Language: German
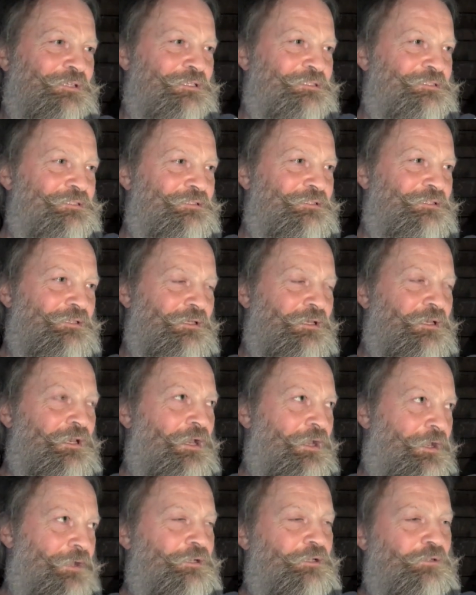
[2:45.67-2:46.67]
das sind die
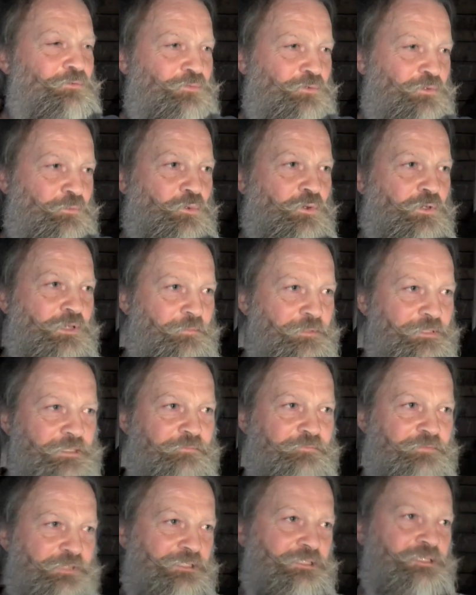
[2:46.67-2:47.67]
eigentlich für die Bürger mit
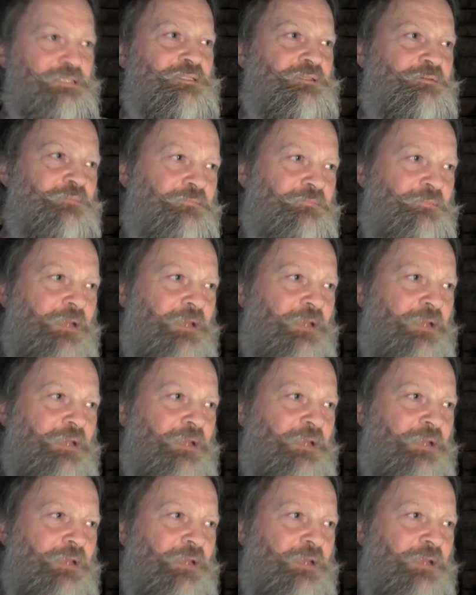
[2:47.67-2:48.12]
am wichtigsten.